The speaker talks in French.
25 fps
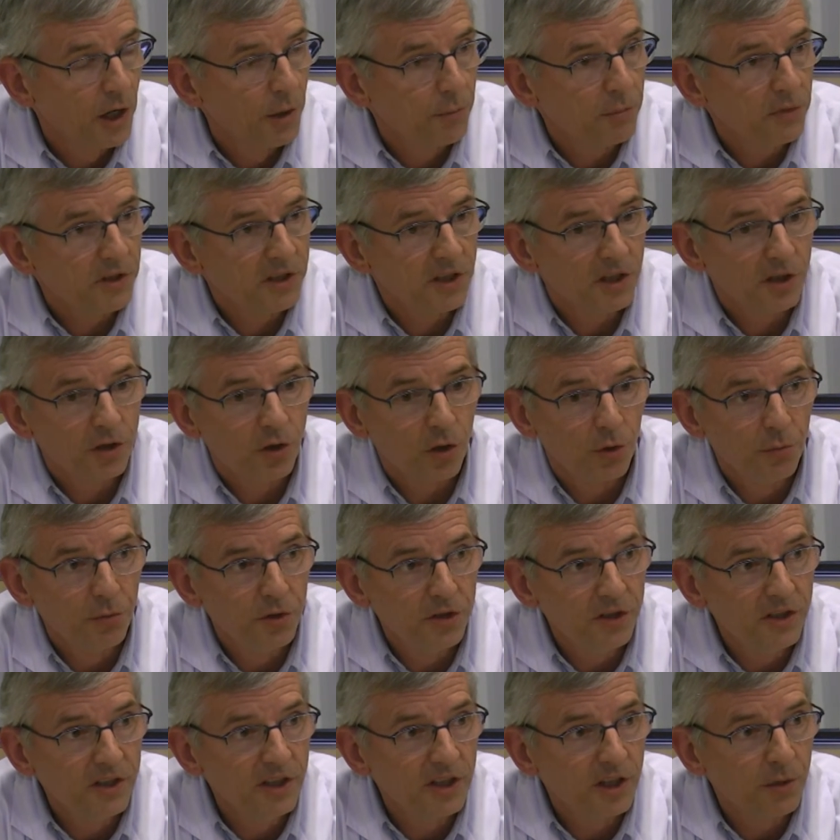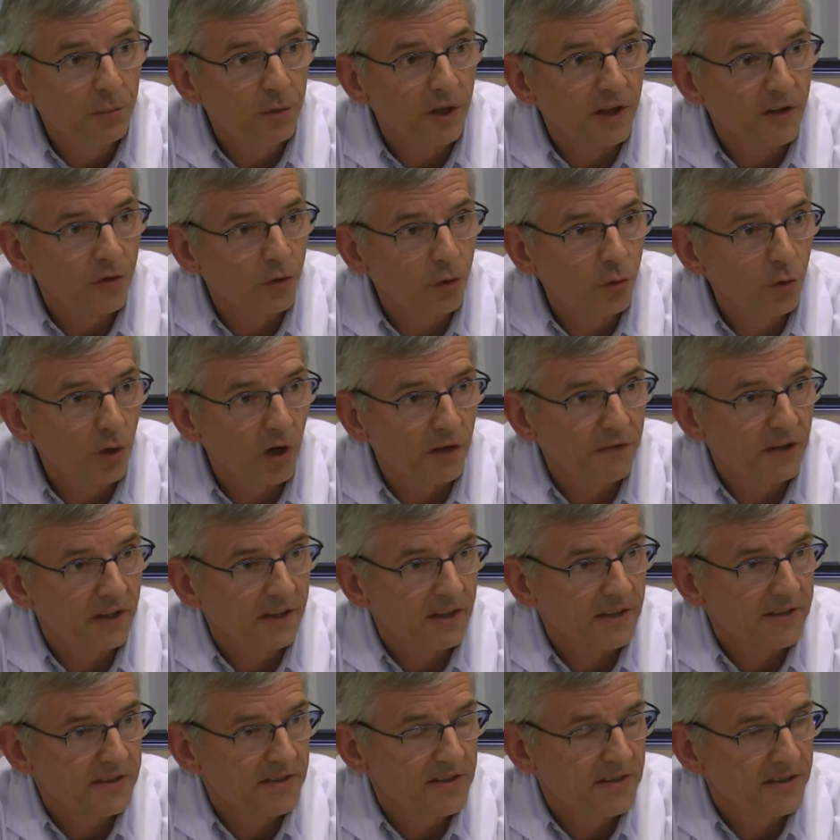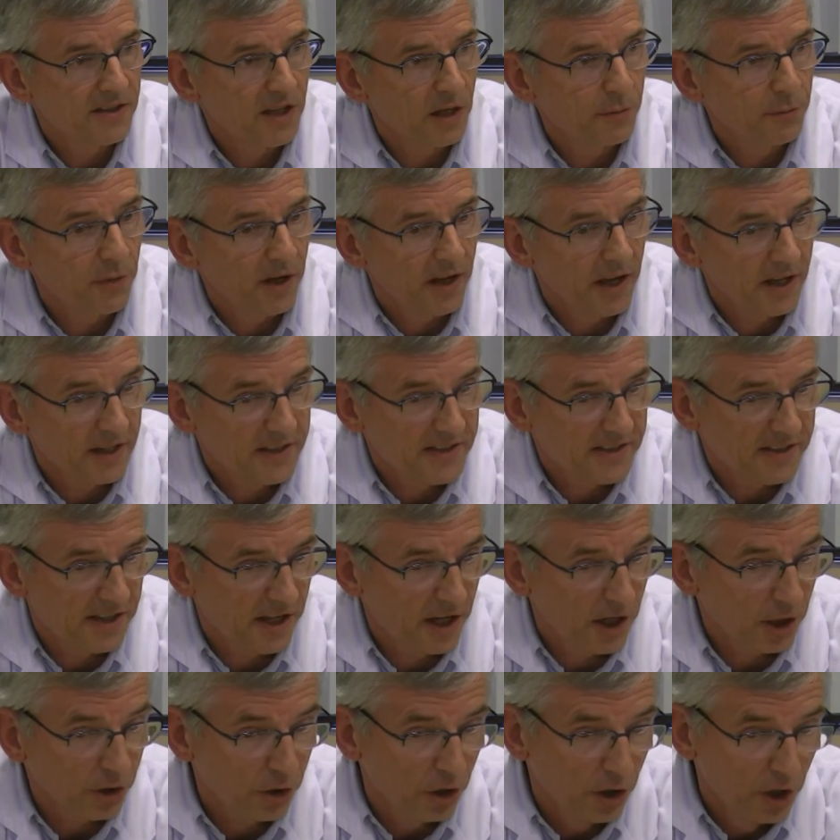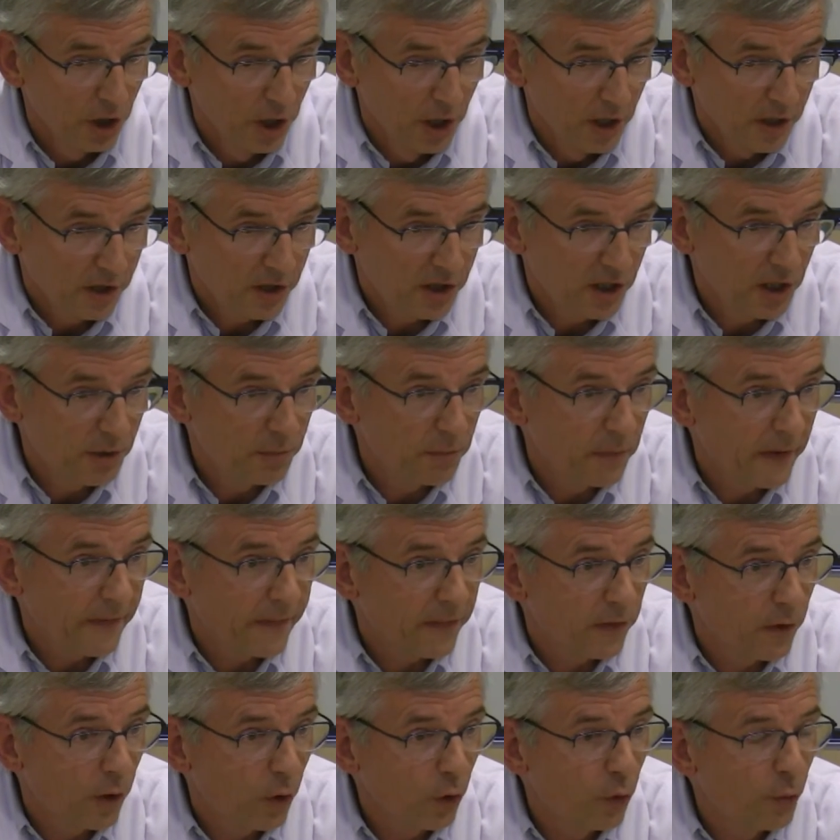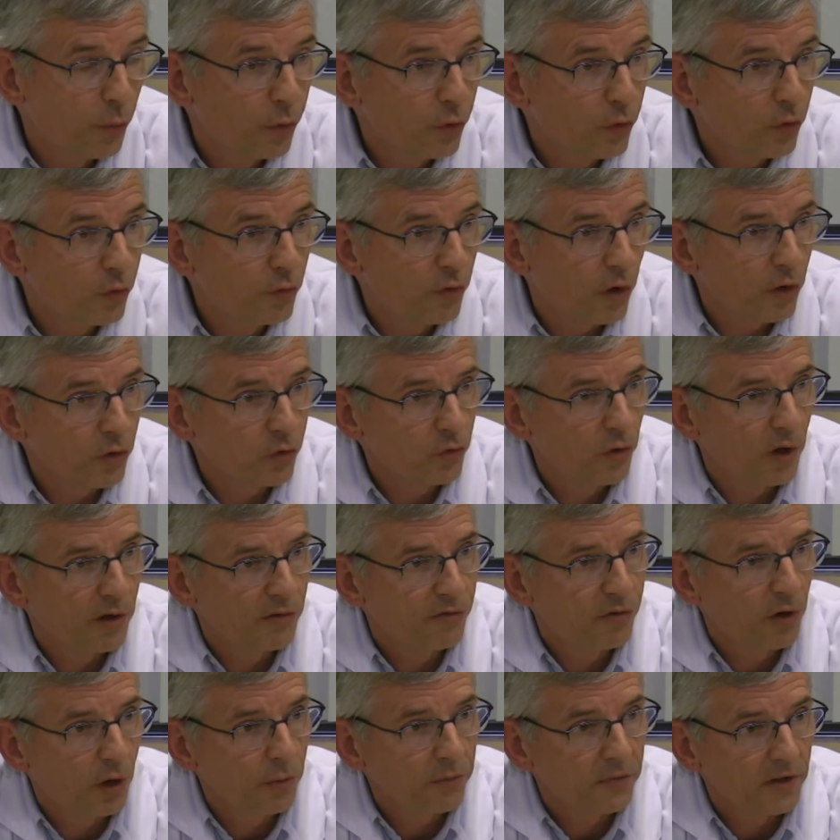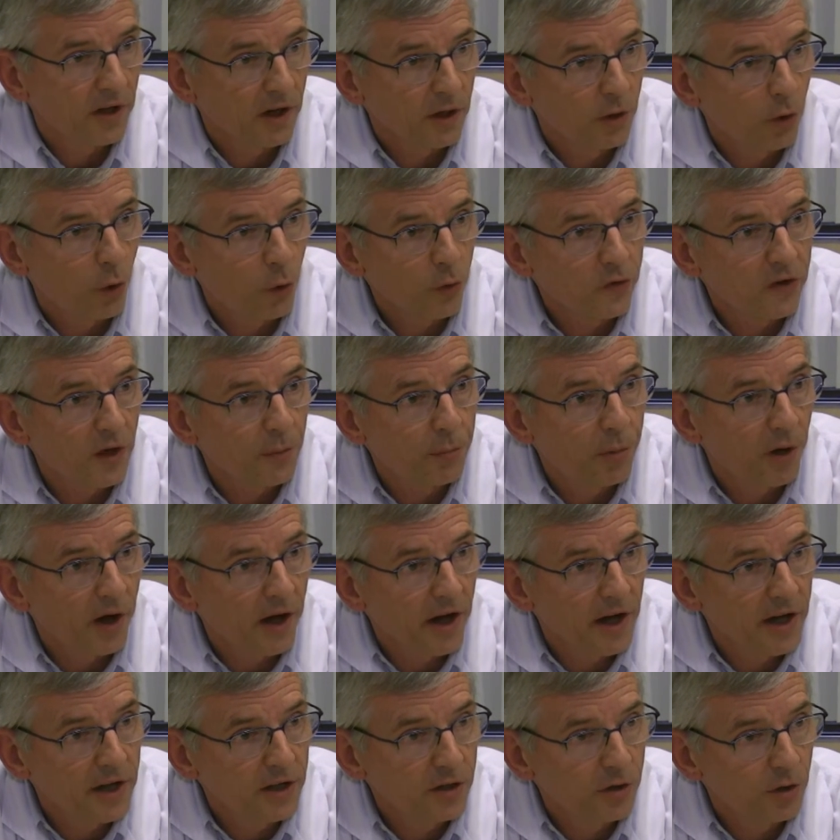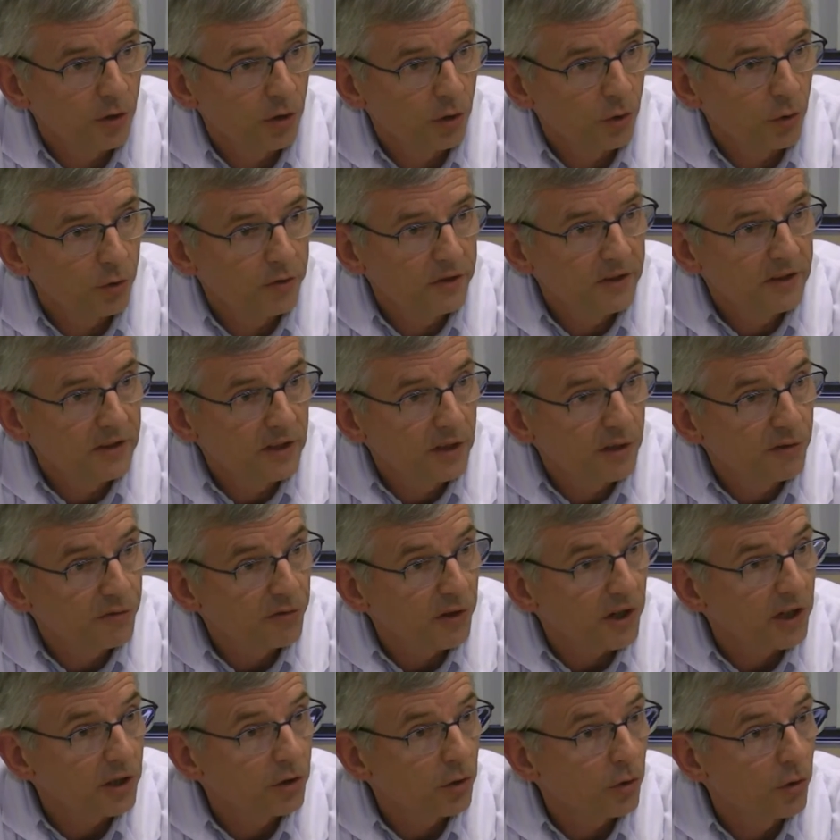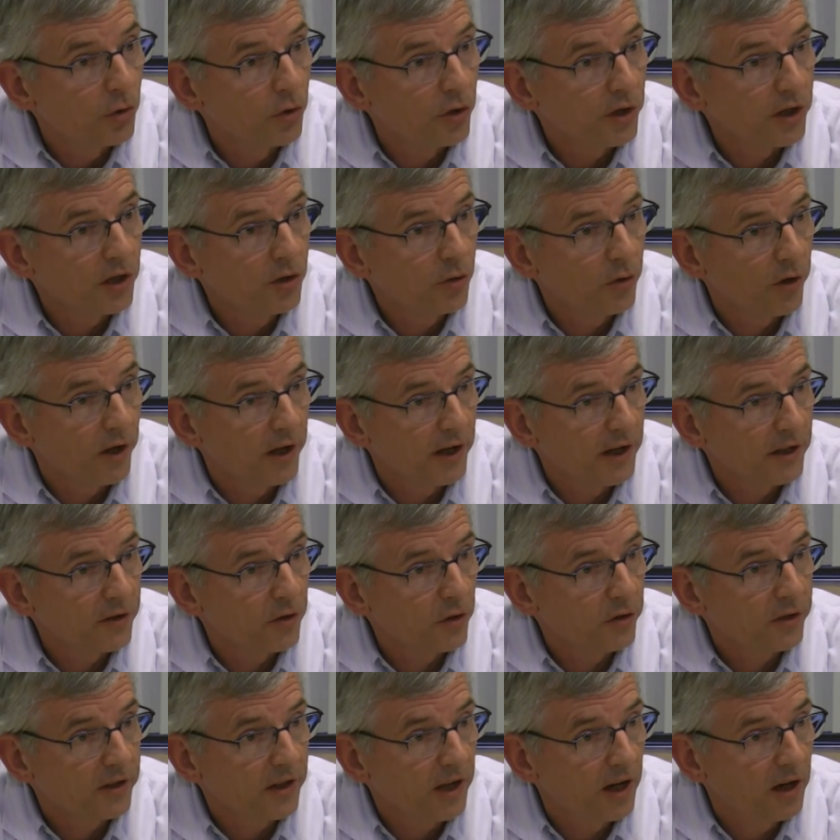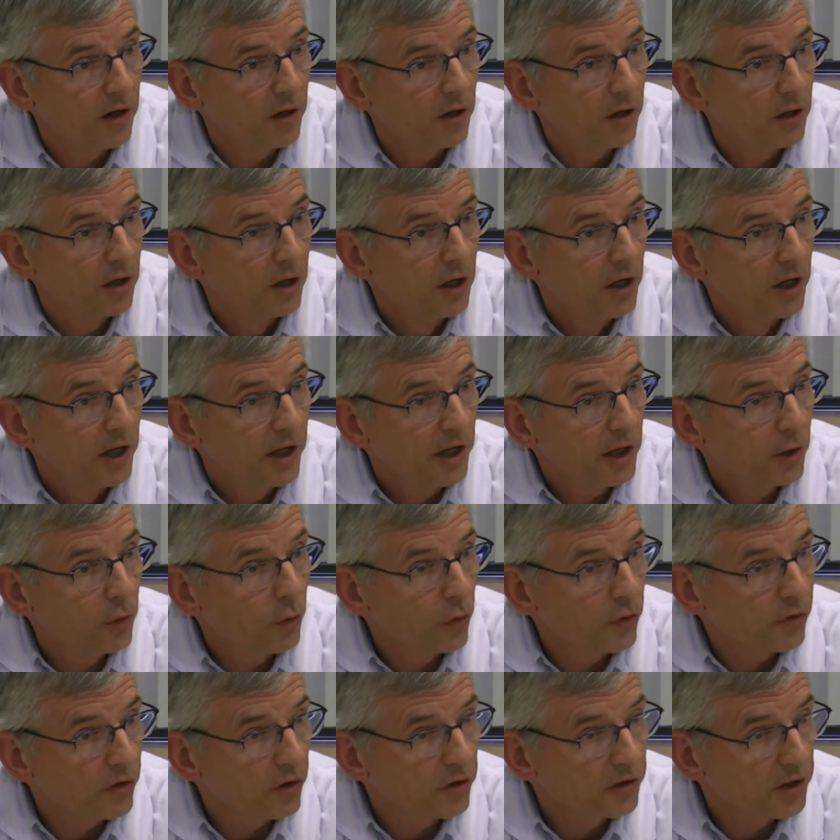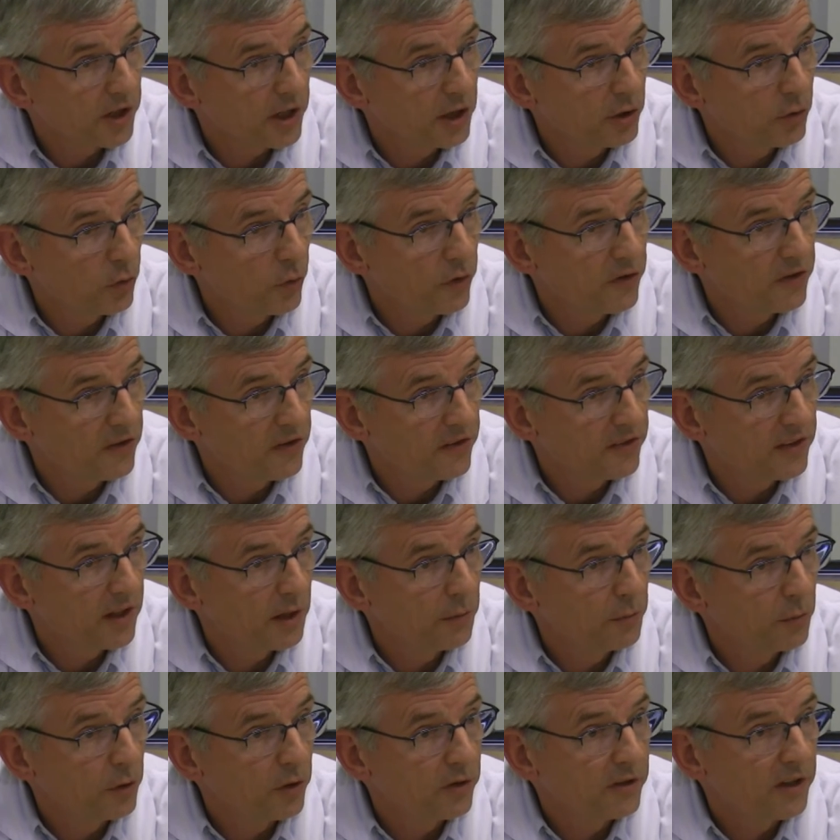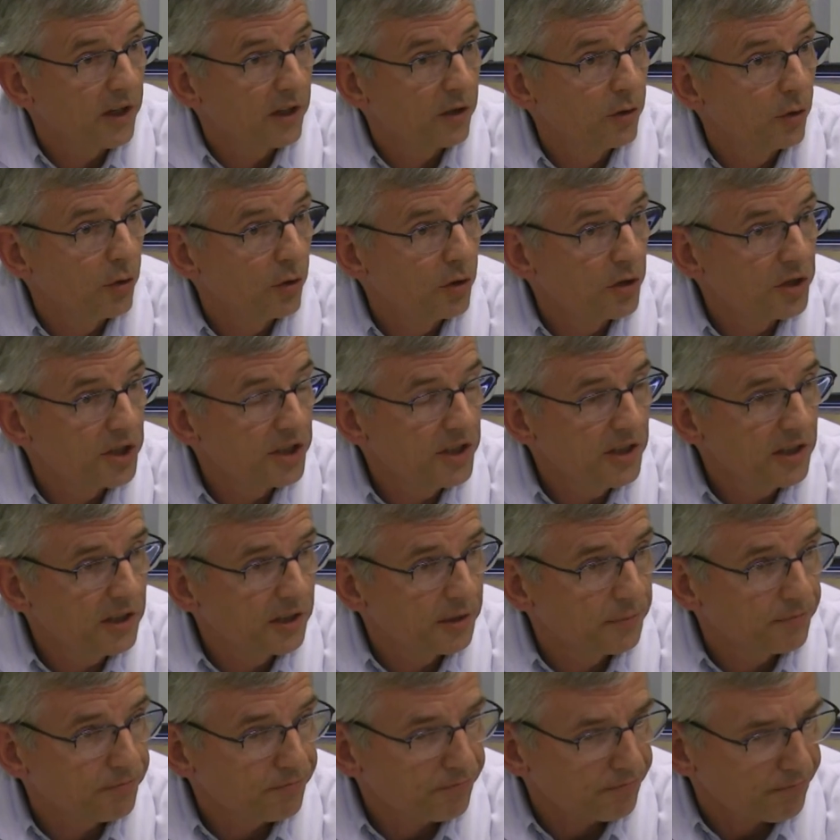mais qui communique bien sûr avec un système externe qui est maintenant le plus souvent sous la forme d'un gros appareil auditif rétro-auriculaire dans lequel est concentré tout le système technologique.